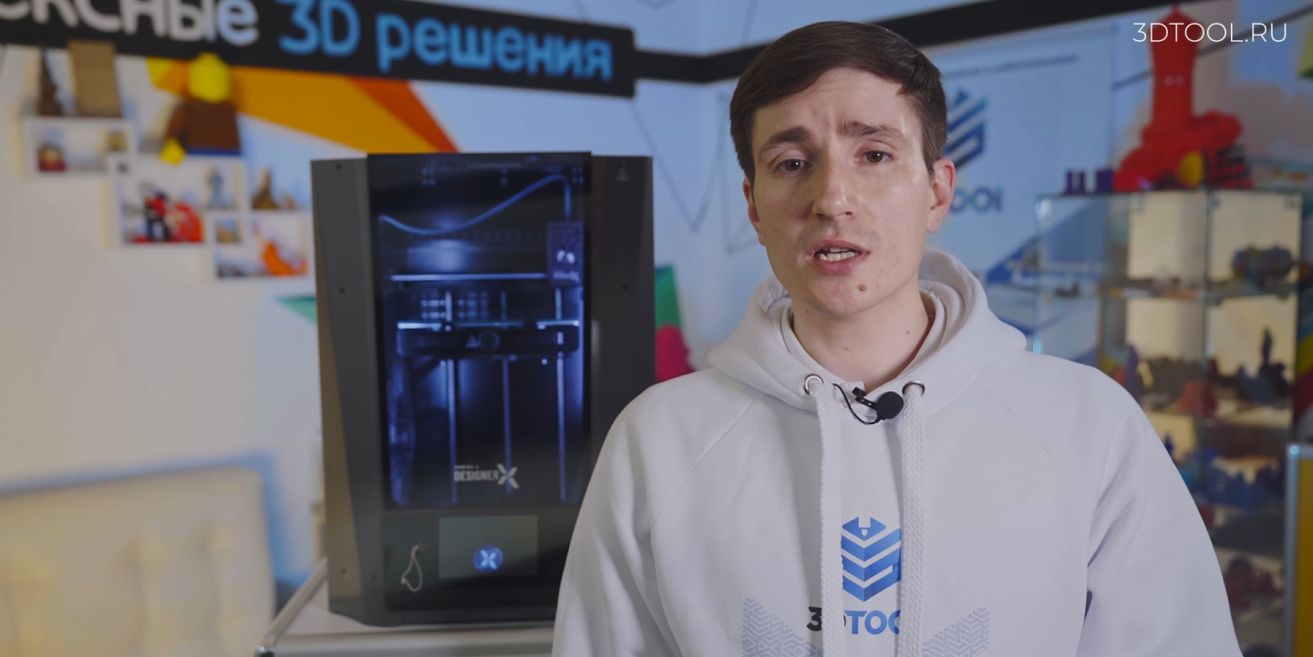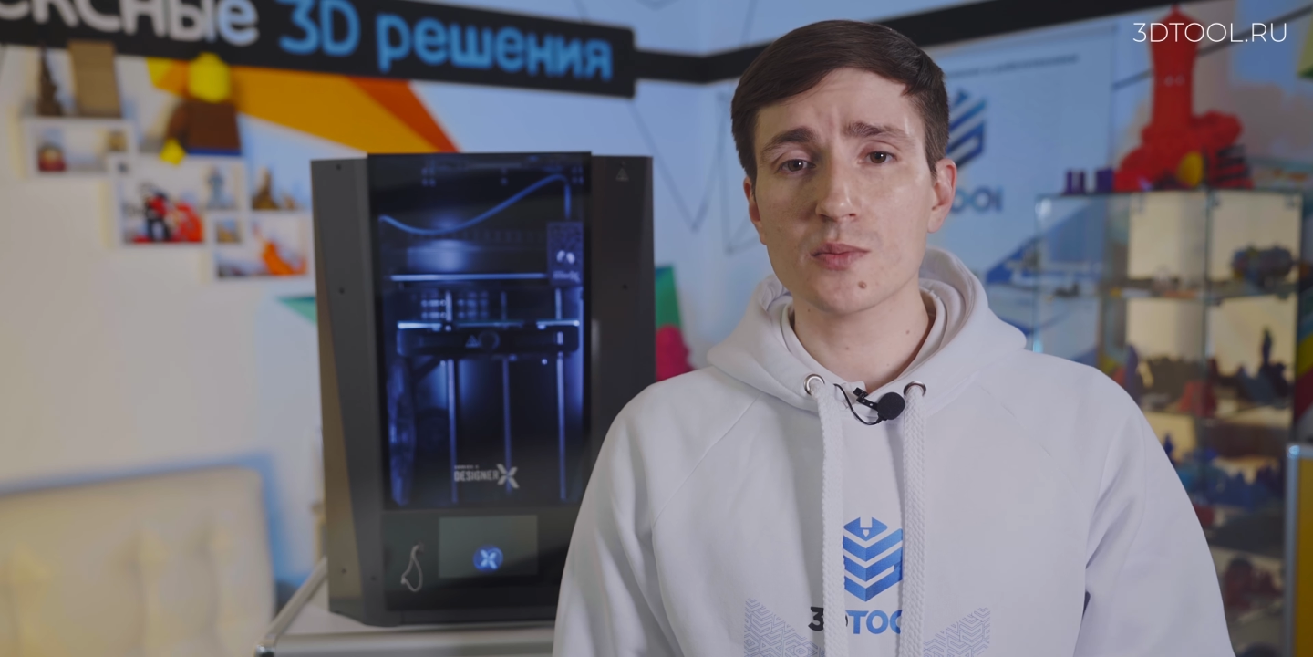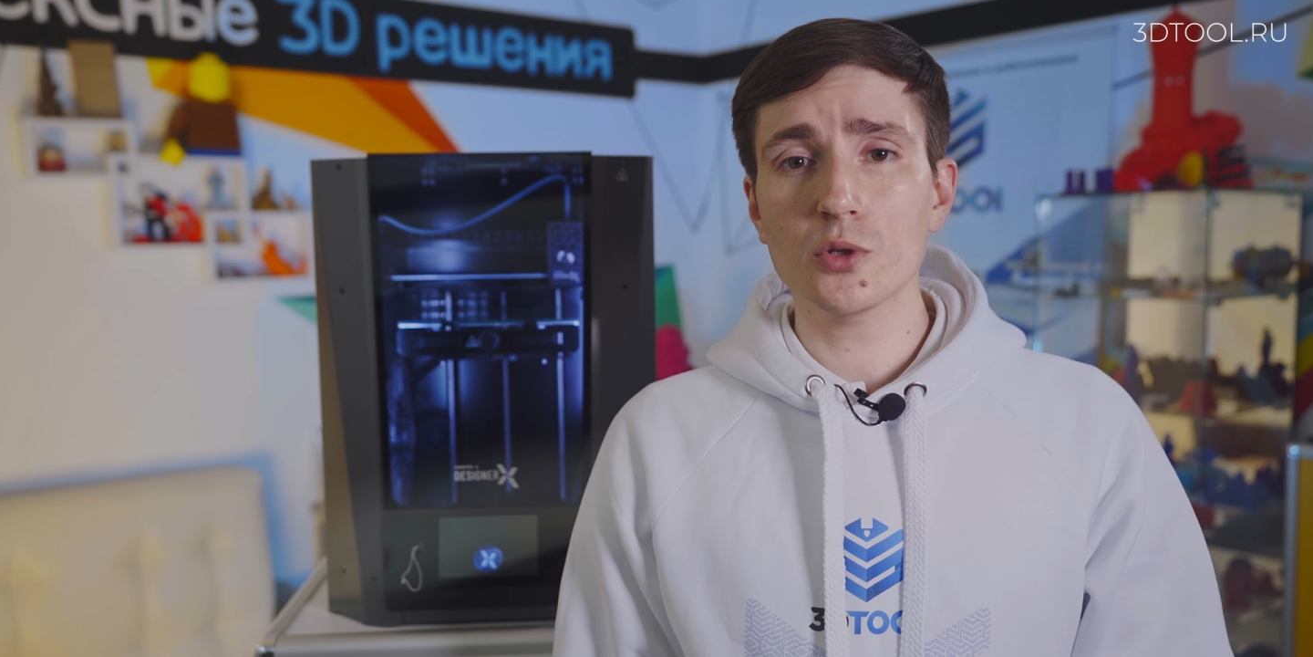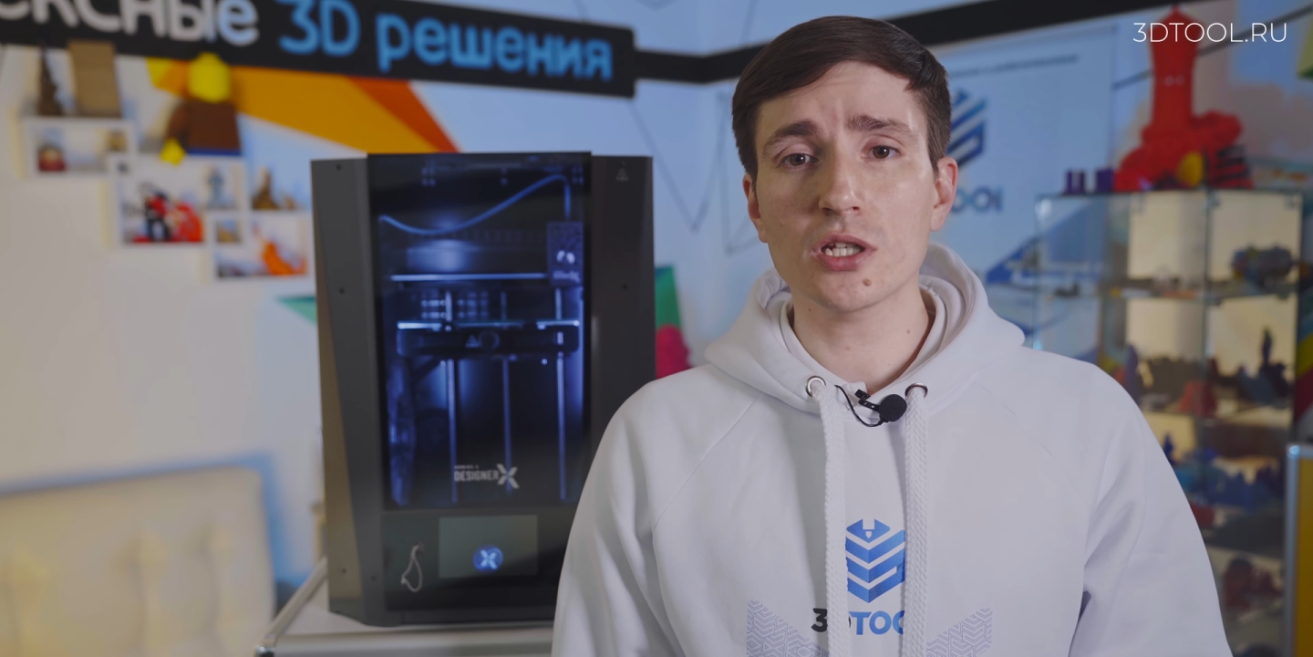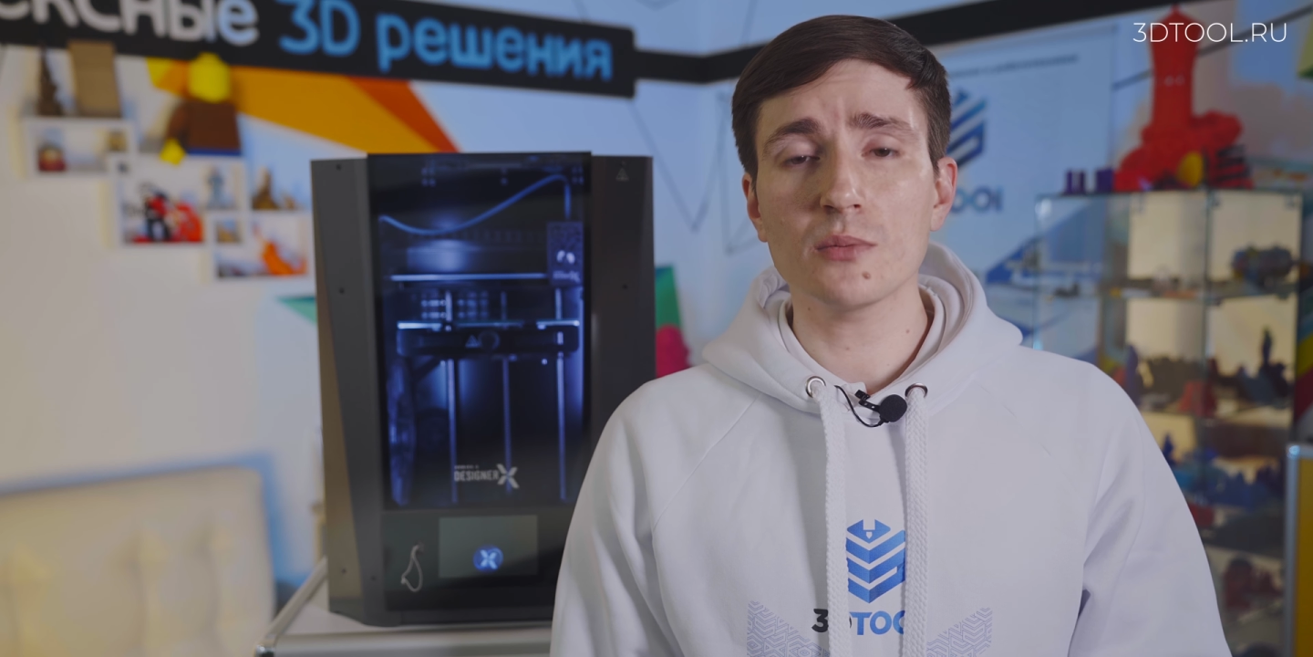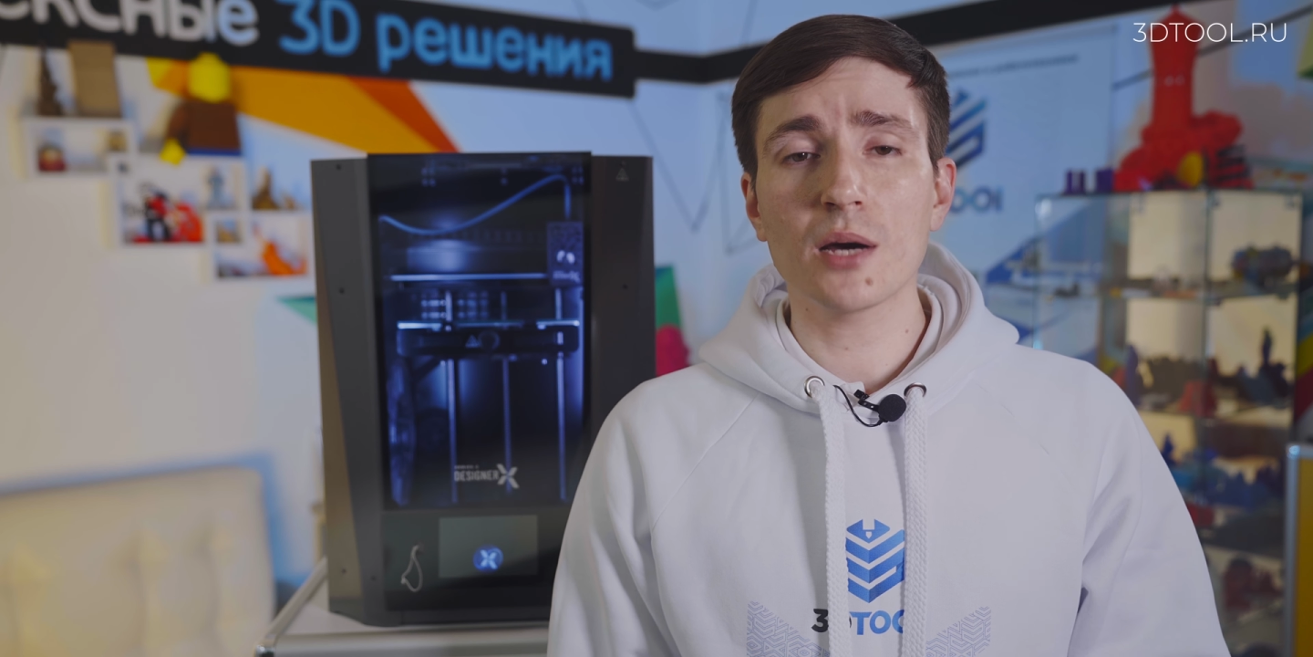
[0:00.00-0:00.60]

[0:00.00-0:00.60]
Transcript: рассмотрим